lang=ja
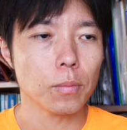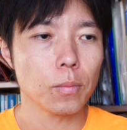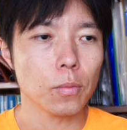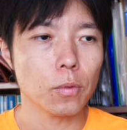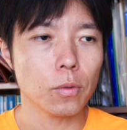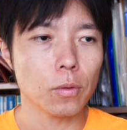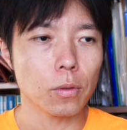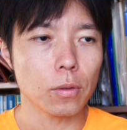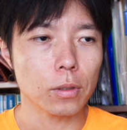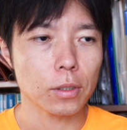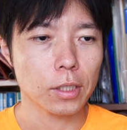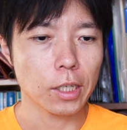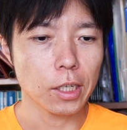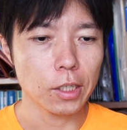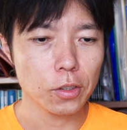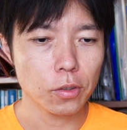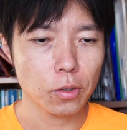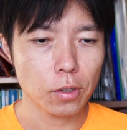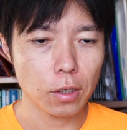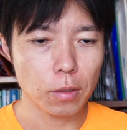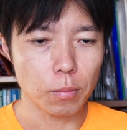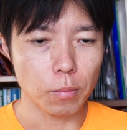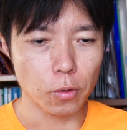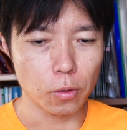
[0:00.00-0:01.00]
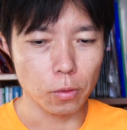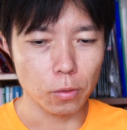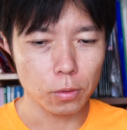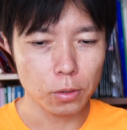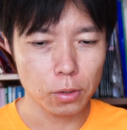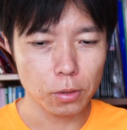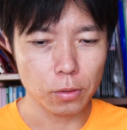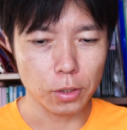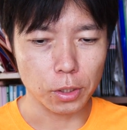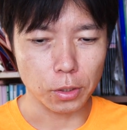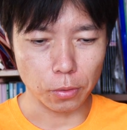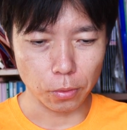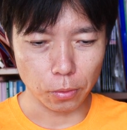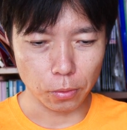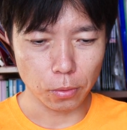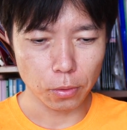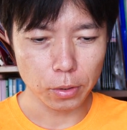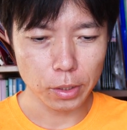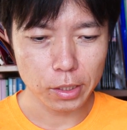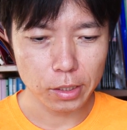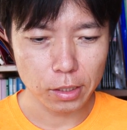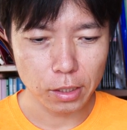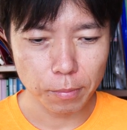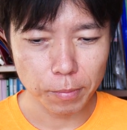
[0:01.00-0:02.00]
もう最初からものすごい強
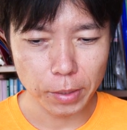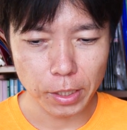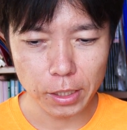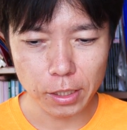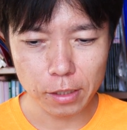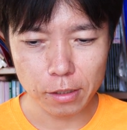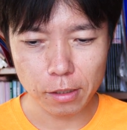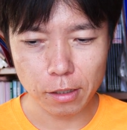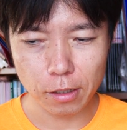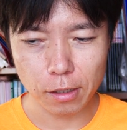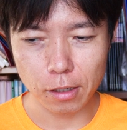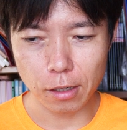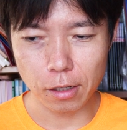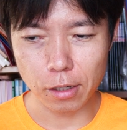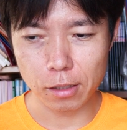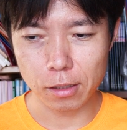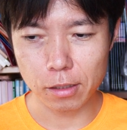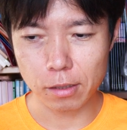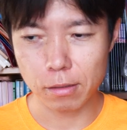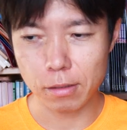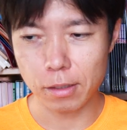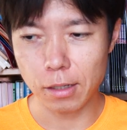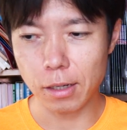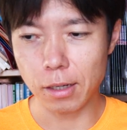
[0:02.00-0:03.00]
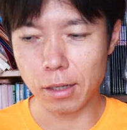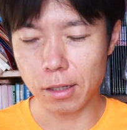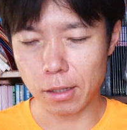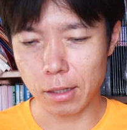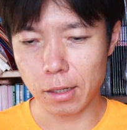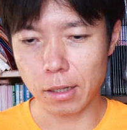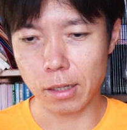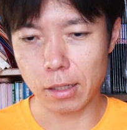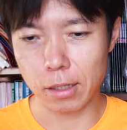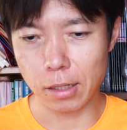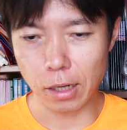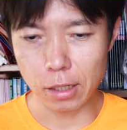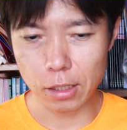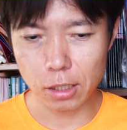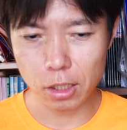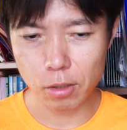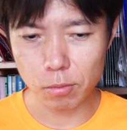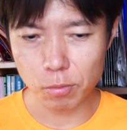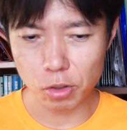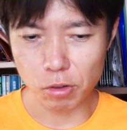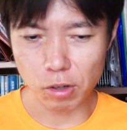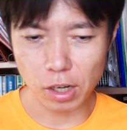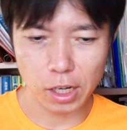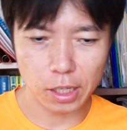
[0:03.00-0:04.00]
烈なバイアスがかかってる中で何
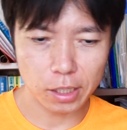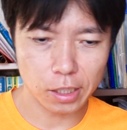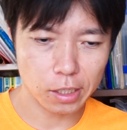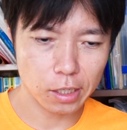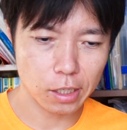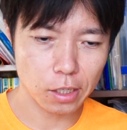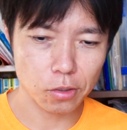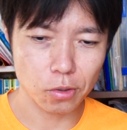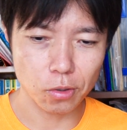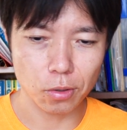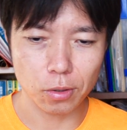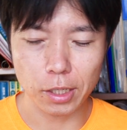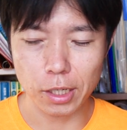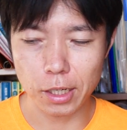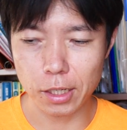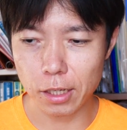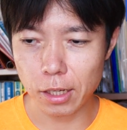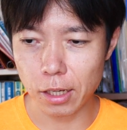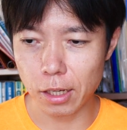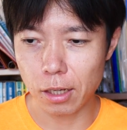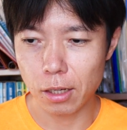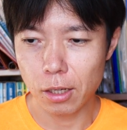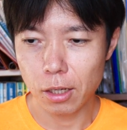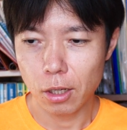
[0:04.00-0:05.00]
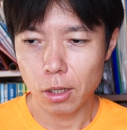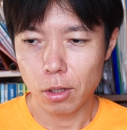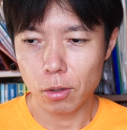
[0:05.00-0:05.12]
にも分かってない状態で